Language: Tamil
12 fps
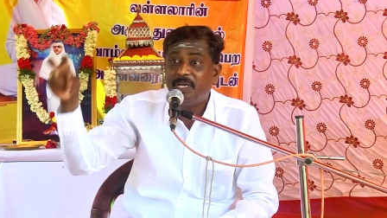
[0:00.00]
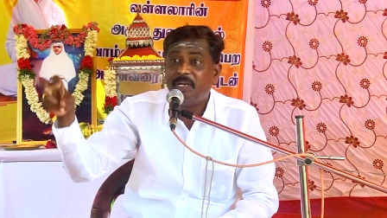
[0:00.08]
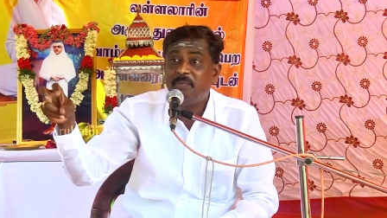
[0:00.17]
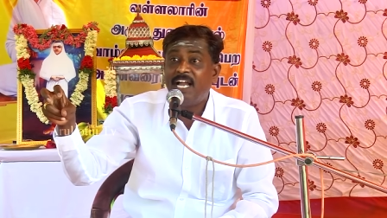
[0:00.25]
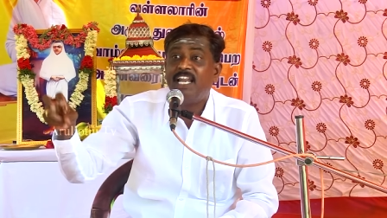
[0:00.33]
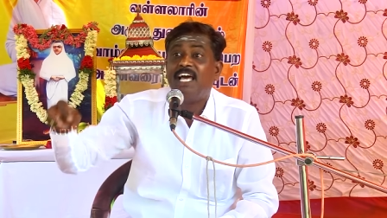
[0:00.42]

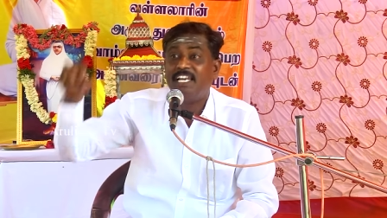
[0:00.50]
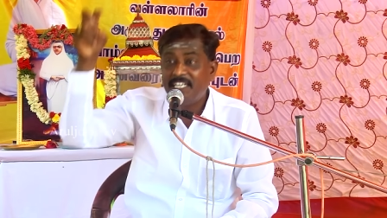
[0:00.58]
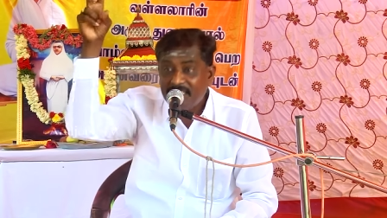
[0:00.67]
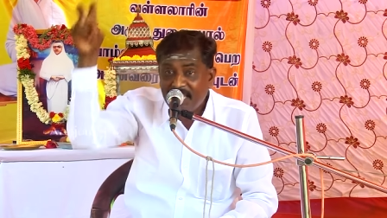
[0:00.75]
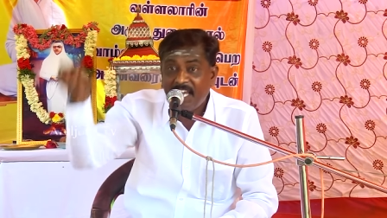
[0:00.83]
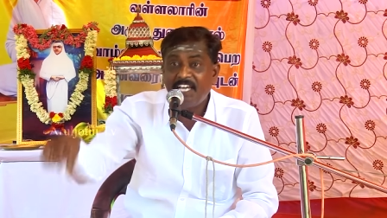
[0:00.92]

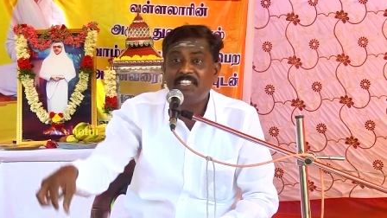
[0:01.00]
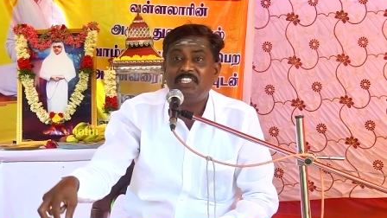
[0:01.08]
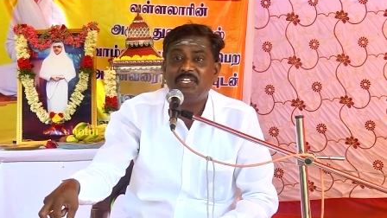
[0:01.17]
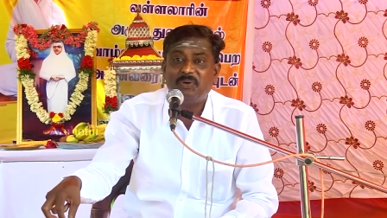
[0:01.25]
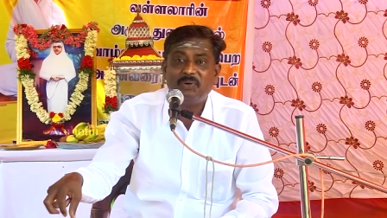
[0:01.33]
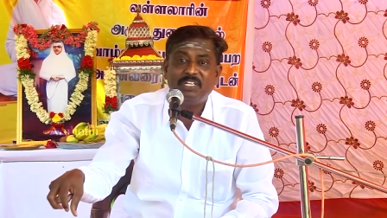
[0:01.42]
பெருமானாரின்
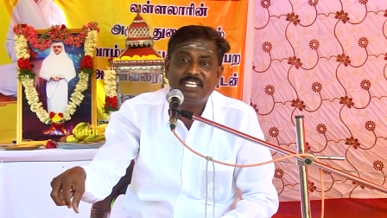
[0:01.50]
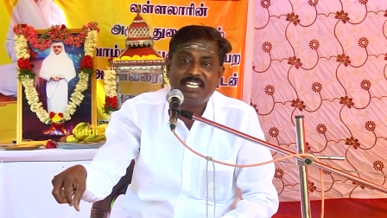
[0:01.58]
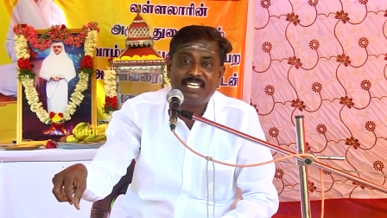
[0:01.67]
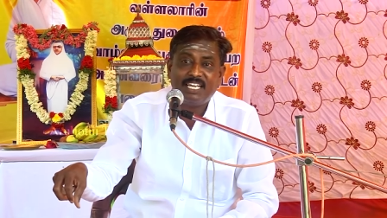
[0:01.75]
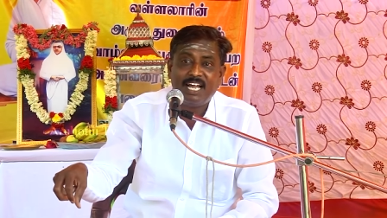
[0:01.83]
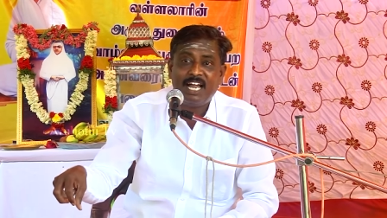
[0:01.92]
தேகத்திற்குள்
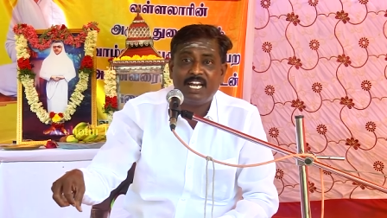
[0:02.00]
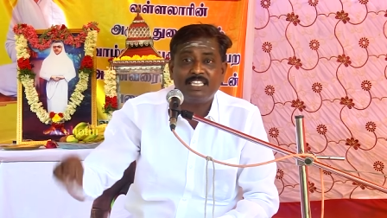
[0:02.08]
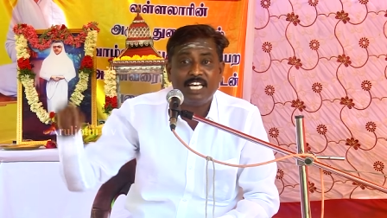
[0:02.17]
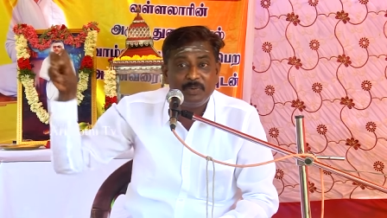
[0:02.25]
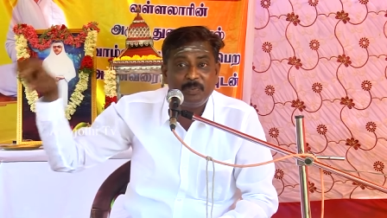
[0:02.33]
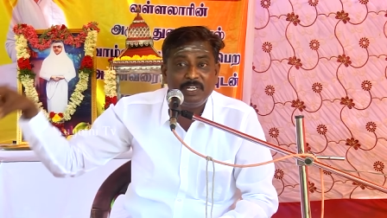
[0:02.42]
இருக்கிறான்
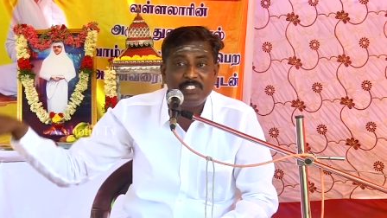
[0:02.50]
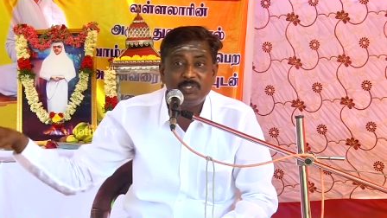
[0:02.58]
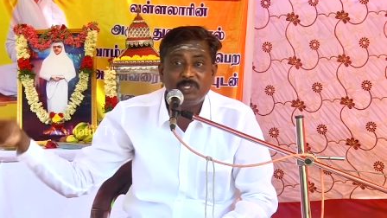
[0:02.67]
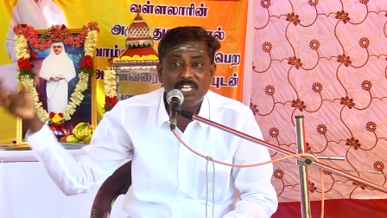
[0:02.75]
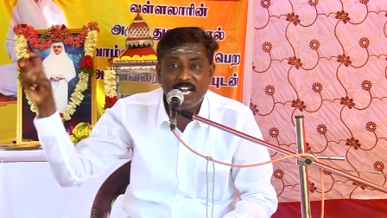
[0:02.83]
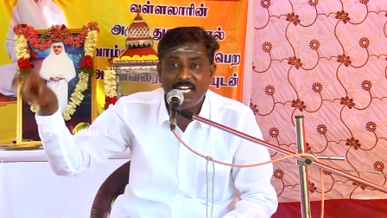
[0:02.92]
அந்த
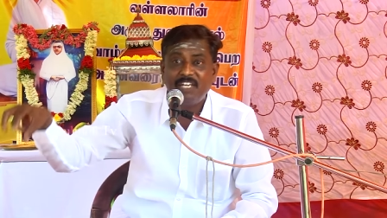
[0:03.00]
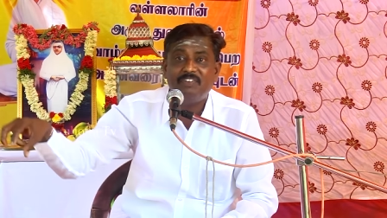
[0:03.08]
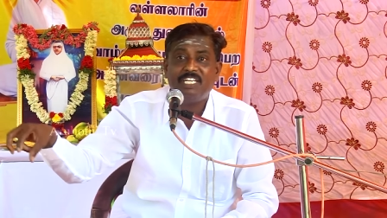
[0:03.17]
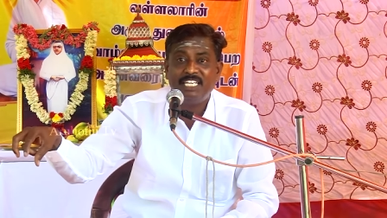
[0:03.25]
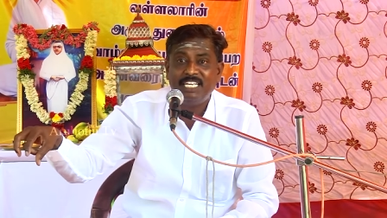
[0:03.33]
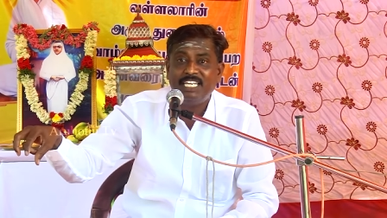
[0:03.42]
அருட்பெருஞ்சோதி
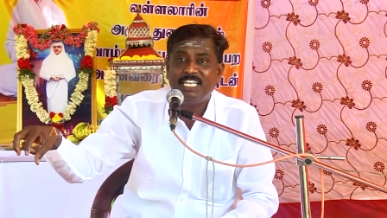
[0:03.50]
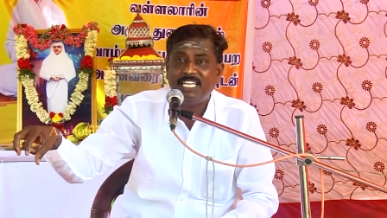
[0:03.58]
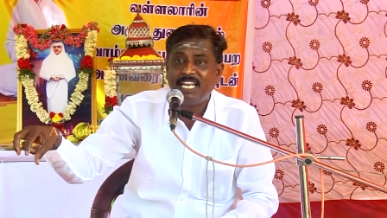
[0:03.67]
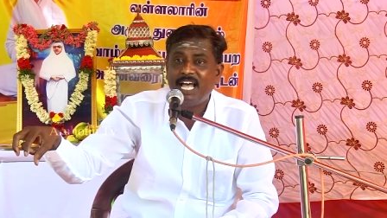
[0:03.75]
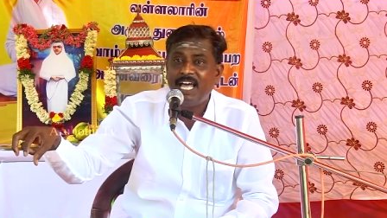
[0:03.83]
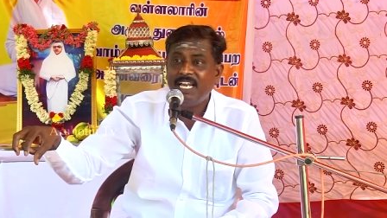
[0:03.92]
ஆண்டவர்
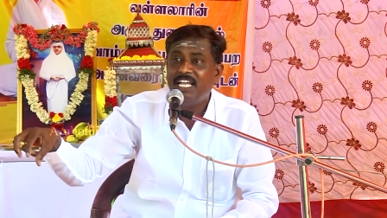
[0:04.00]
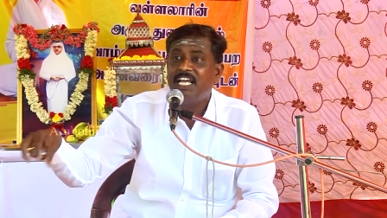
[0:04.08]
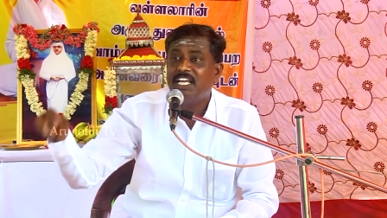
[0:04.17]
எங்கிருக்கிறார்